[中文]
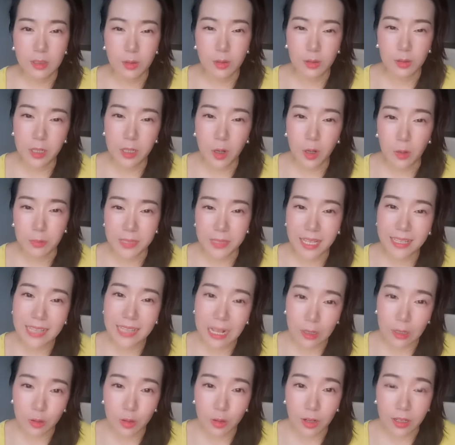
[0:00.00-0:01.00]
就是让我们家
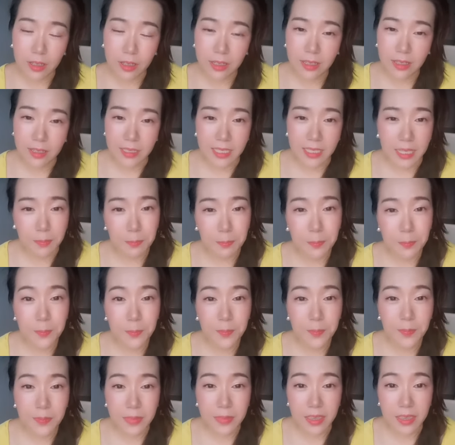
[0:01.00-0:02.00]
大壮也。
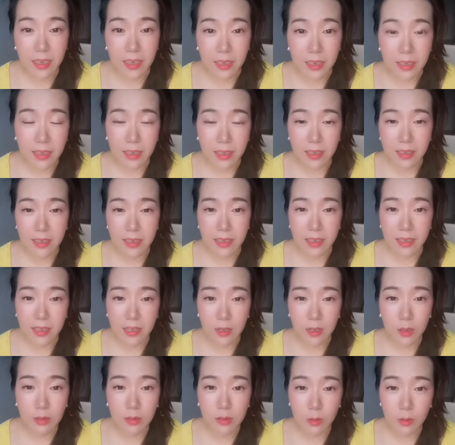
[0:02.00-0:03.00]
也也
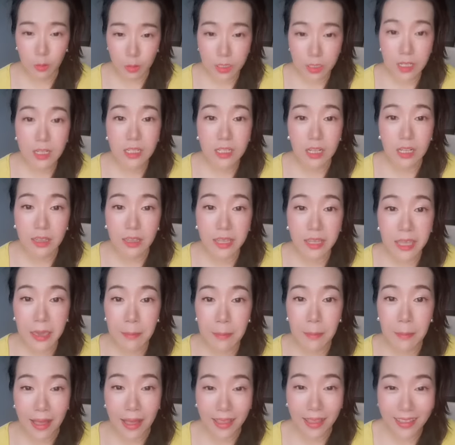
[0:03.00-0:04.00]
也荣升成
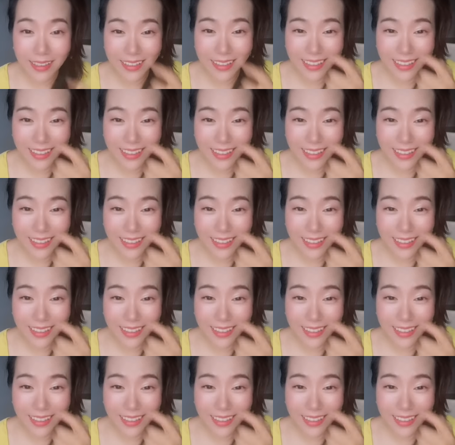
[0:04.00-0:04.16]
爹吧，